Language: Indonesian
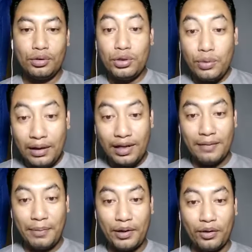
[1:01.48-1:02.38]
Tujuan
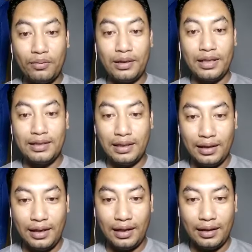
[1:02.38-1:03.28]
daripada komunitas
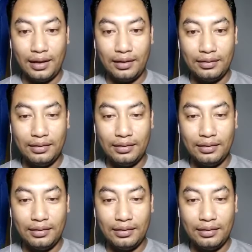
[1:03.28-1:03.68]
ini adalah